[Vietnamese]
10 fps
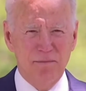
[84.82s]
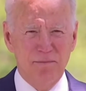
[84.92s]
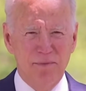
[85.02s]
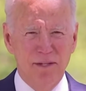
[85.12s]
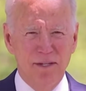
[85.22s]

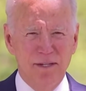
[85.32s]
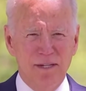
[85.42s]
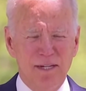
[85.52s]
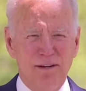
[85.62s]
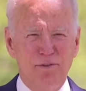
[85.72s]
việc
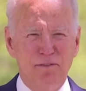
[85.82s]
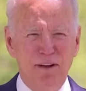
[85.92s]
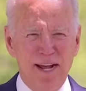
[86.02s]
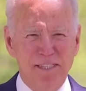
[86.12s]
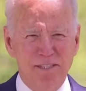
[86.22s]
ưu
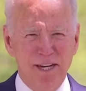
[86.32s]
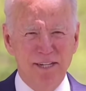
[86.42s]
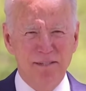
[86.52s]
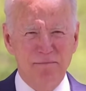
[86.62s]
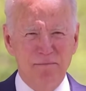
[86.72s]
tiên,
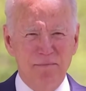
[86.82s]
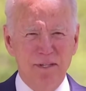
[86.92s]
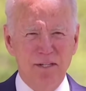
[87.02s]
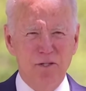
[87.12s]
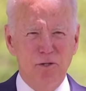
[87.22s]
thí dụ
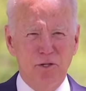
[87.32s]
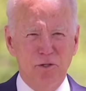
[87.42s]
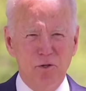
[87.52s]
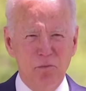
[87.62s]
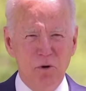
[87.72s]
ưu tiên
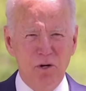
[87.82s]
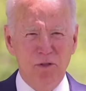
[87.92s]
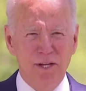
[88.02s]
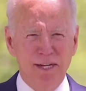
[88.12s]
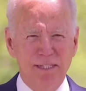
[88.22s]
bao gồm
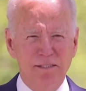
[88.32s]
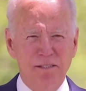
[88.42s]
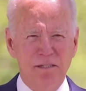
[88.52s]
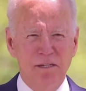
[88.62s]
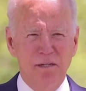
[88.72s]
tái
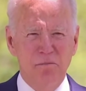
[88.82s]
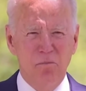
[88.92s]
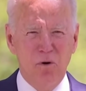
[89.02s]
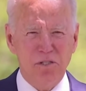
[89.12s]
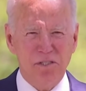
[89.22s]
thiết kinh
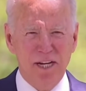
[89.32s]
tế,